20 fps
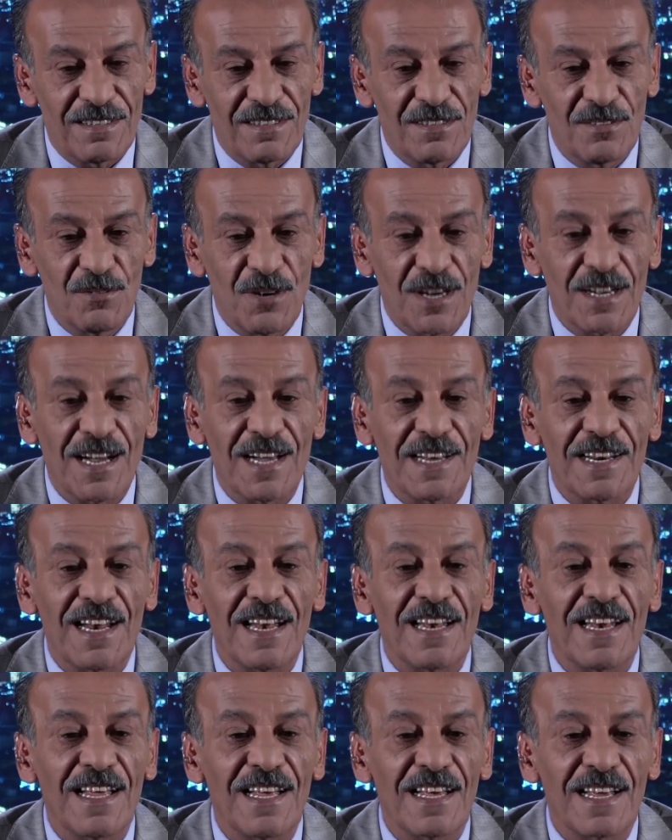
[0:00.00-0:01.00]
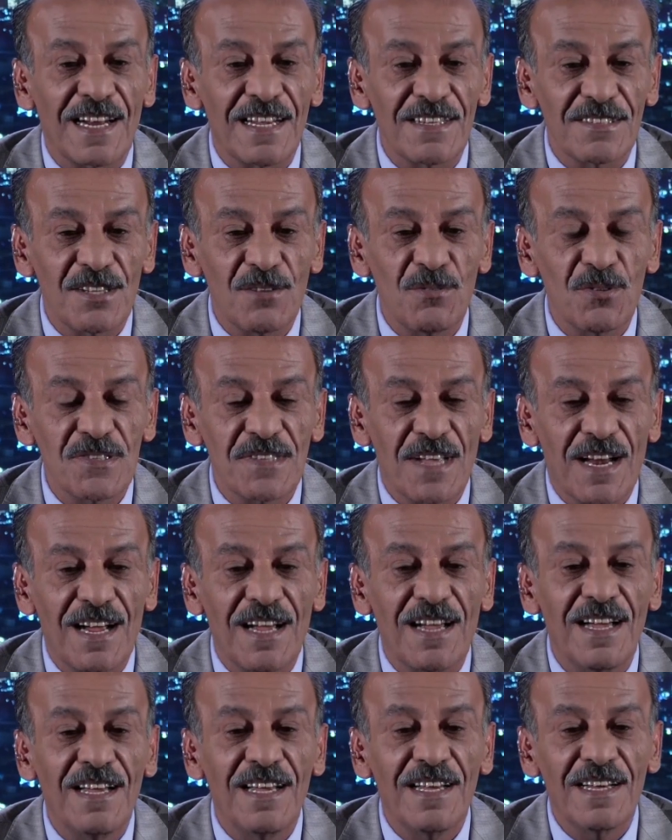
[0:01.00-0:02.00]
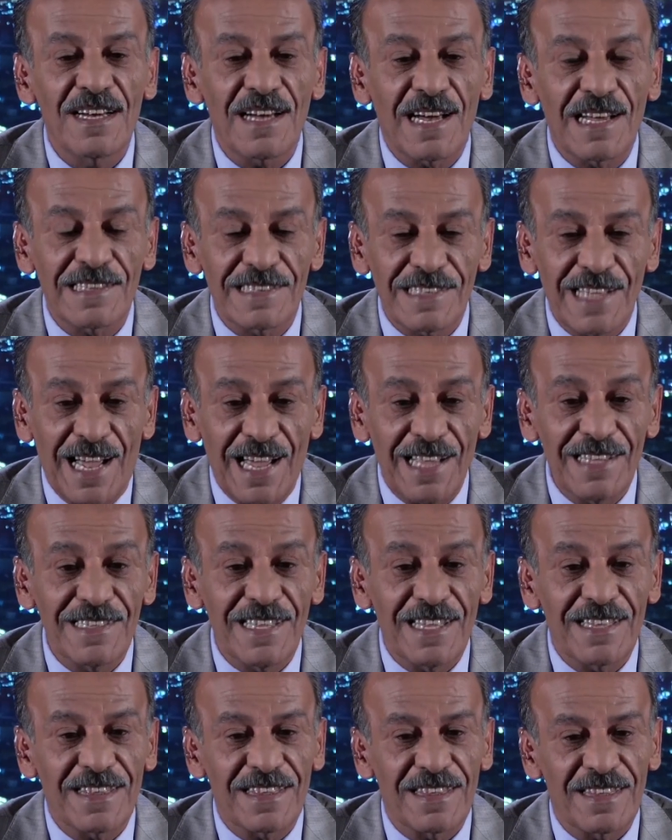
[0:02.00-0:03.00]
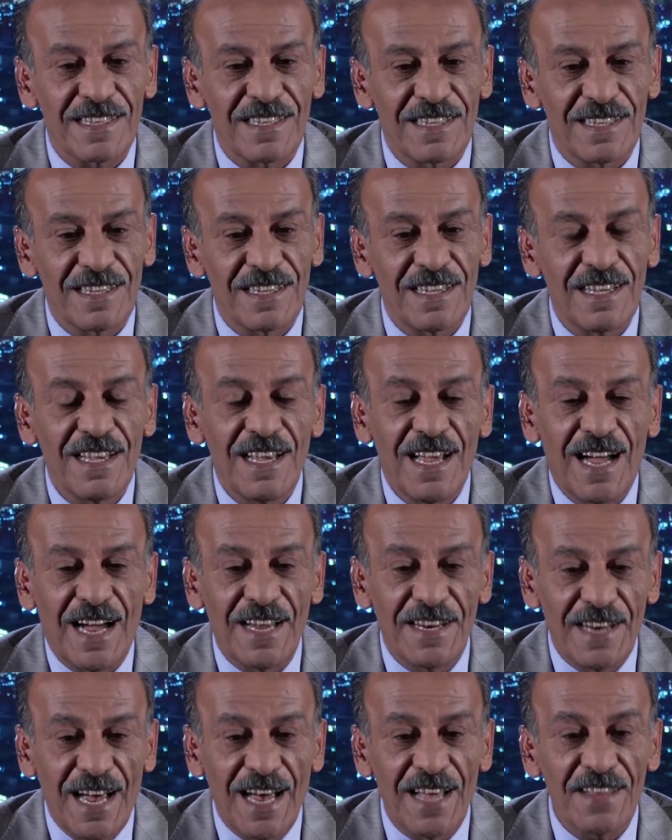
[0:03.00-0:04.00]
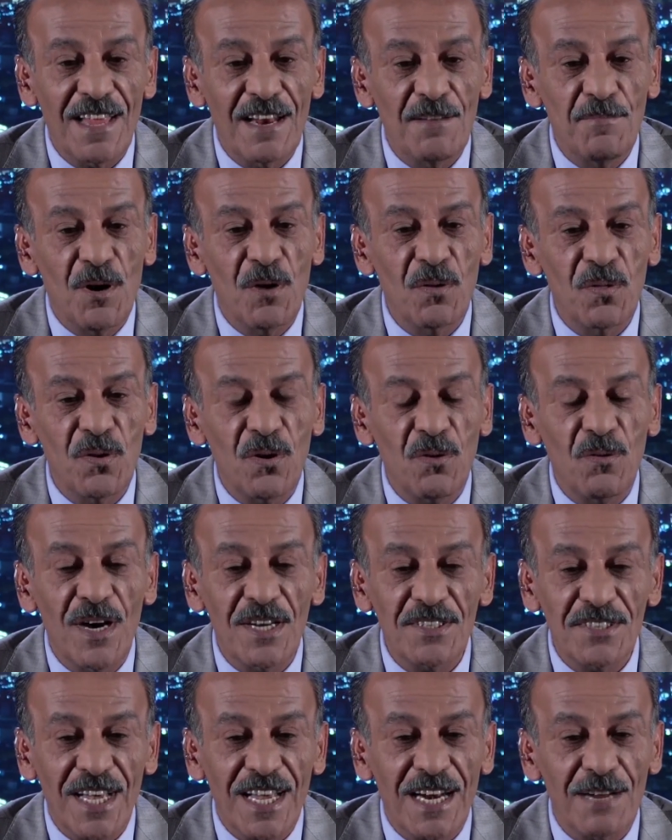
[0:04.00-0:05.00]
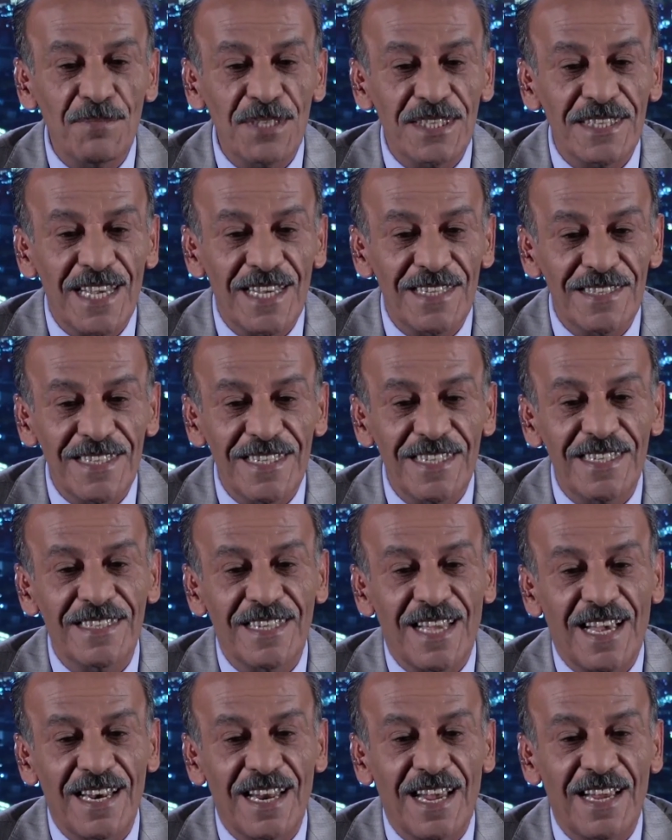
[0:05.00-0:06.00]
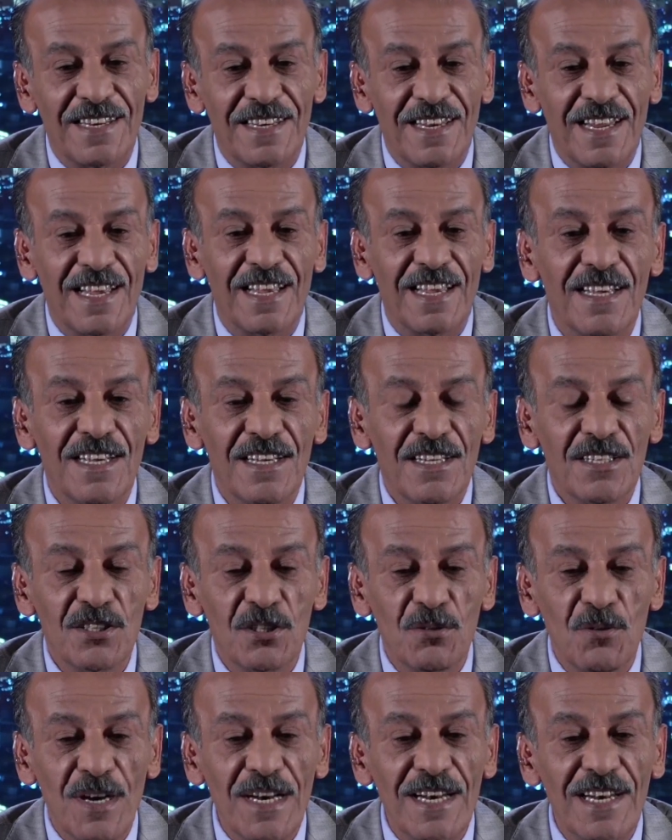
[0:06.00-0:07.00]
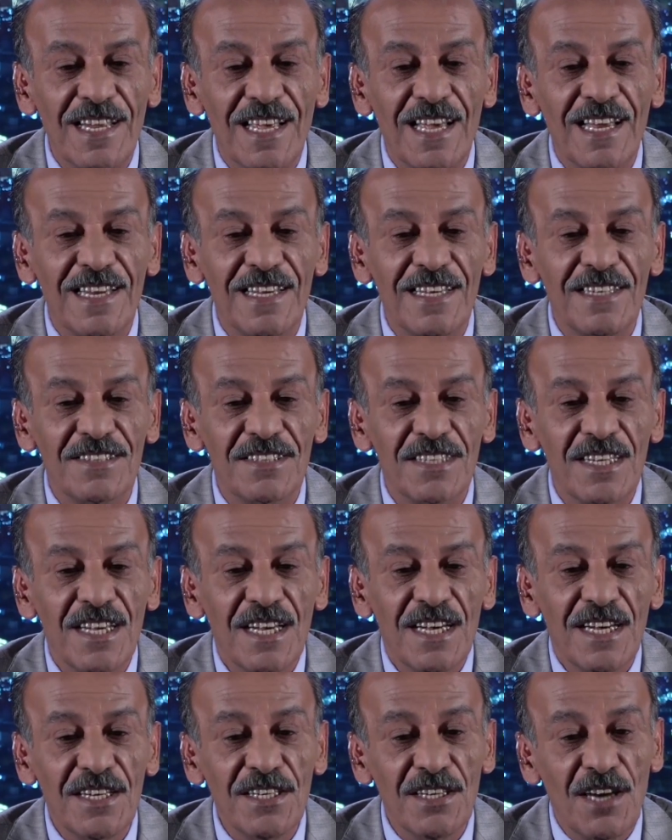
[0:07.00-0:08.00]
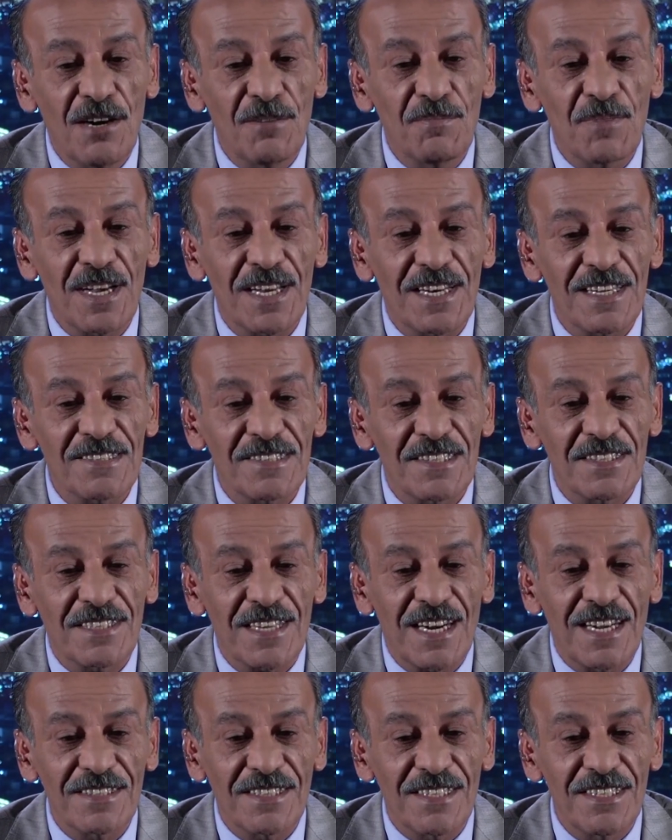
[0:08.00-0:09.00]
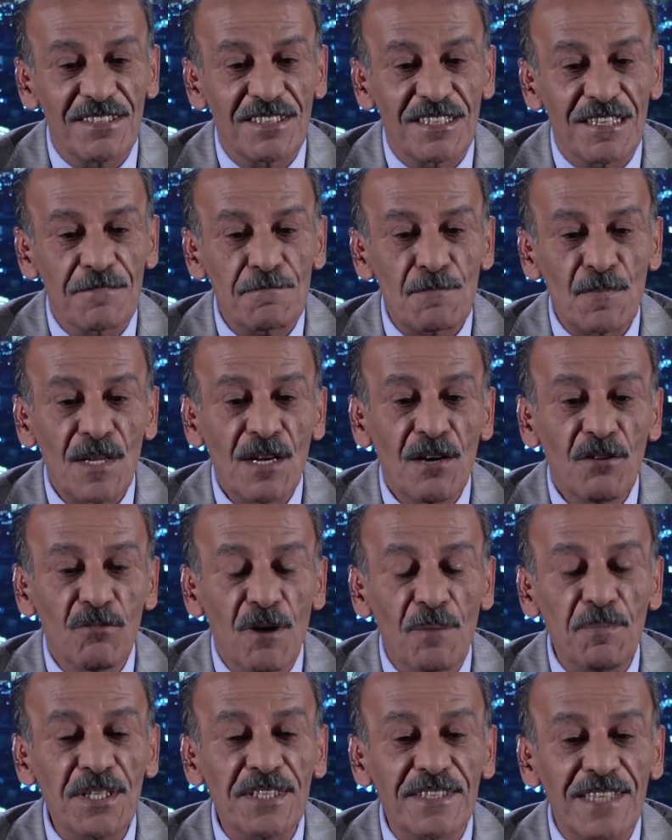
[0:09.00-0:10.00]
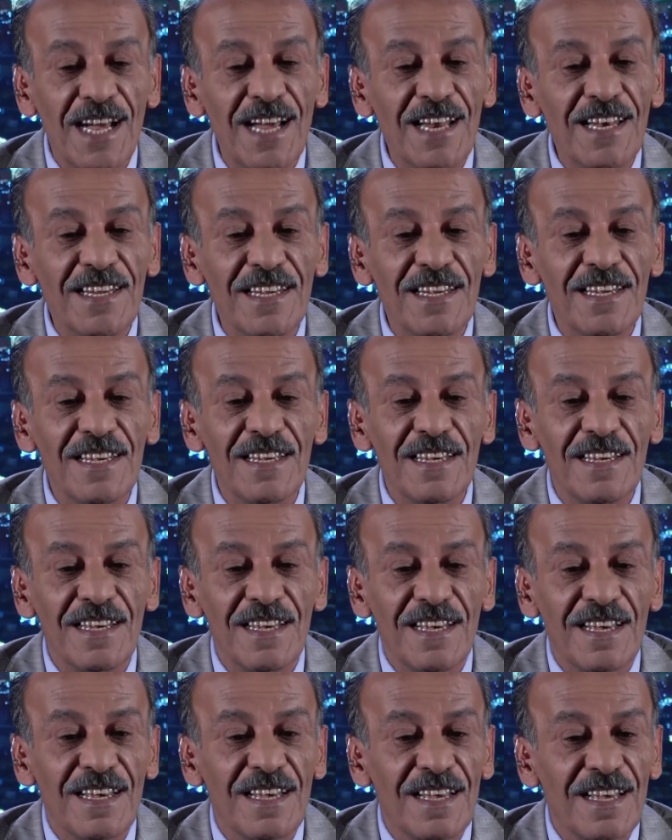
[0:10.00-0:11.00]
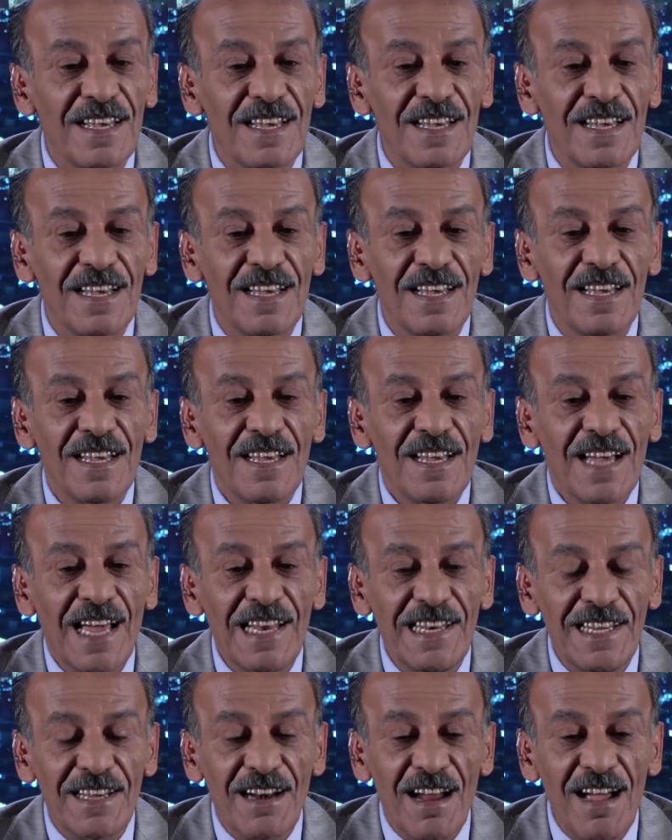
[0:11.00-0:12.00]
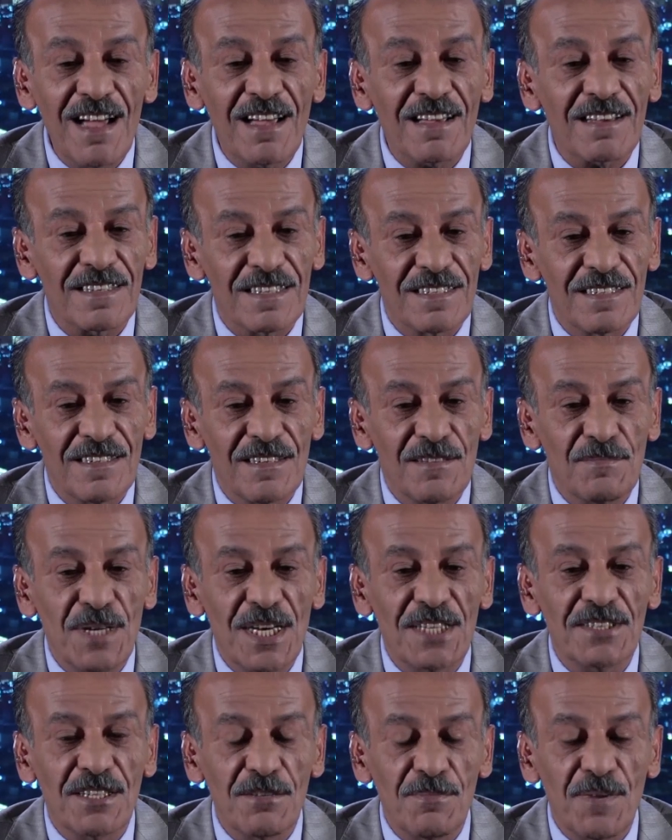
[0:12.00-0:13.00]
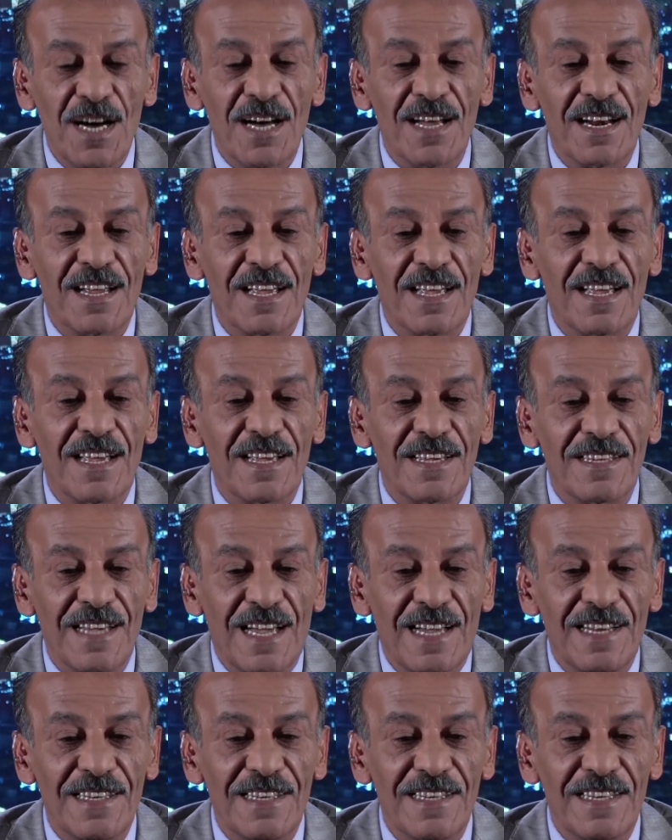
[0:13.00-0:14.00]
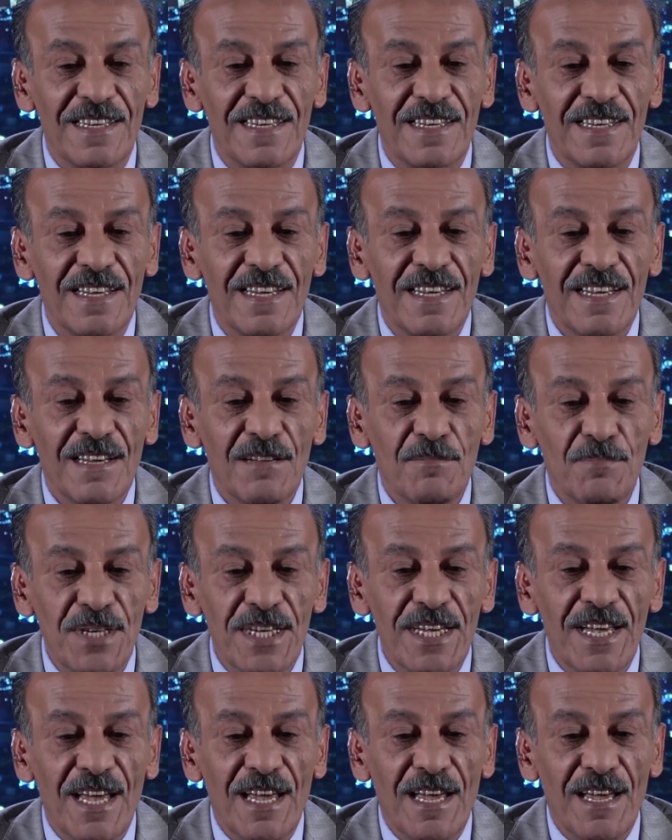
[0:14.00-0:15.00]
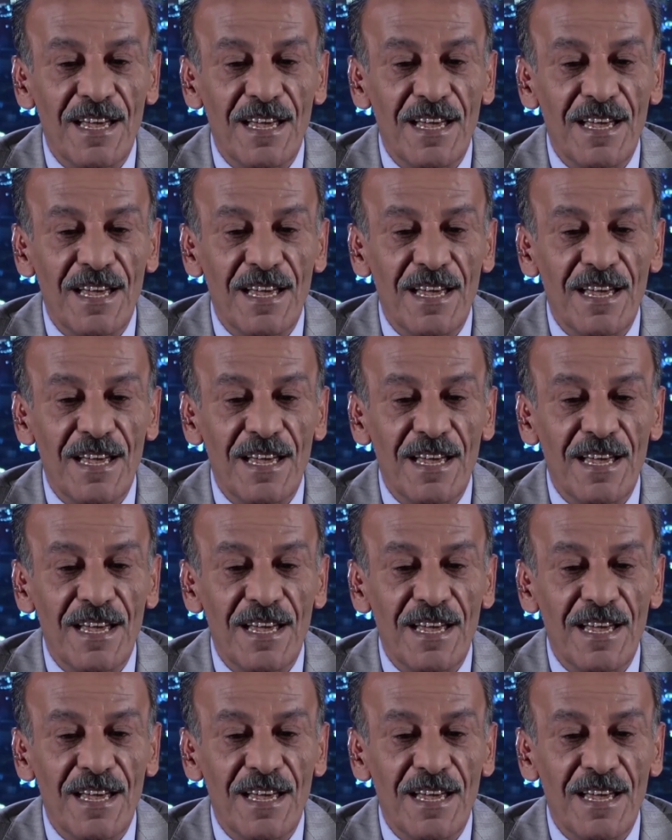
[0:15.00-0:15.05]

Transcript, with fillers: وكان رئيس الوزراء قد تحدث آه، عن هذا الموضوع واشار بالتحديد على ان دول الخليج هي عمقنا الاستراتيجي وبالتالي آه، العراق باعتباره يعني بيئه